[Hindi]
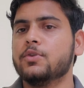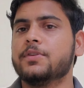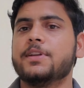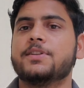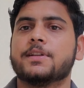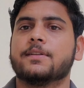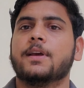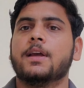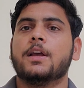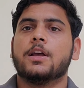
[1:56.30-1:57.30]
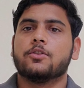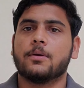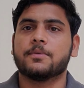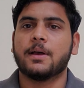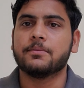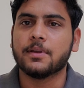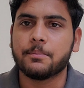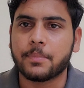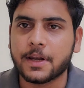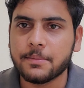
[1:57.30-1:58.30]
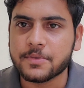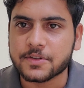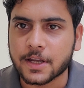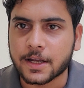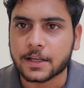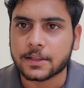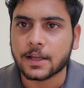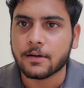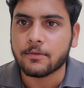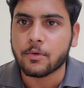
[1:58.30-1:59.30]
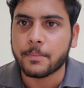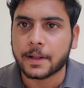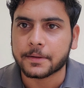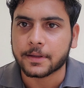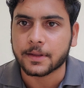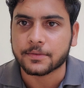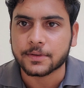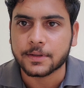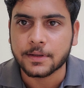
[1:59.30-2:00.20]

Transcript: दूसरी चीज़ जो हम सबसे बड़ी मिस्टेक करते हैं वो मेंटेनेंस